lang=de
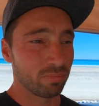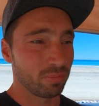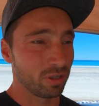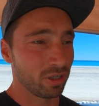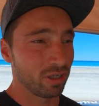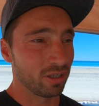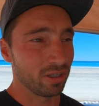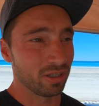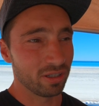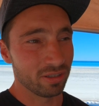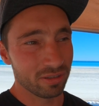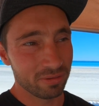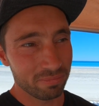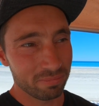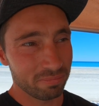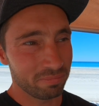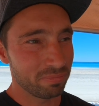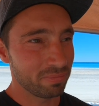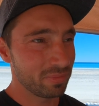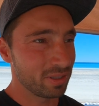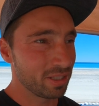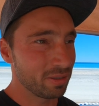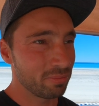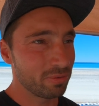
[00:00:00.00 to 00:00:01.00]
paar
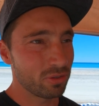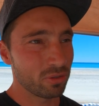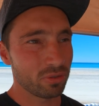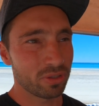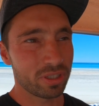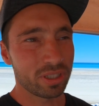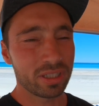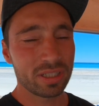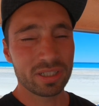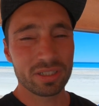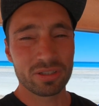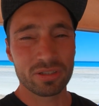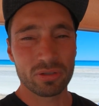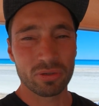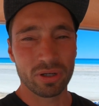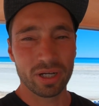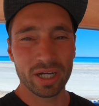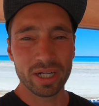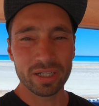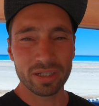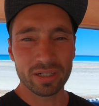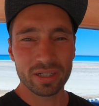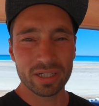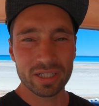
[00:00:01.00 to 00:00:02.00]
Tipps und Tricks zur
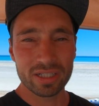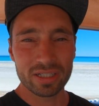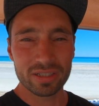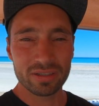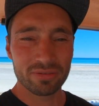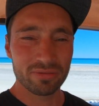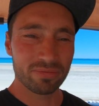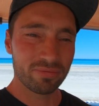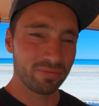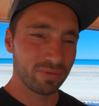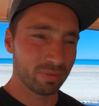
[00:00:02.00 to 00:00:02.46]
Einreise,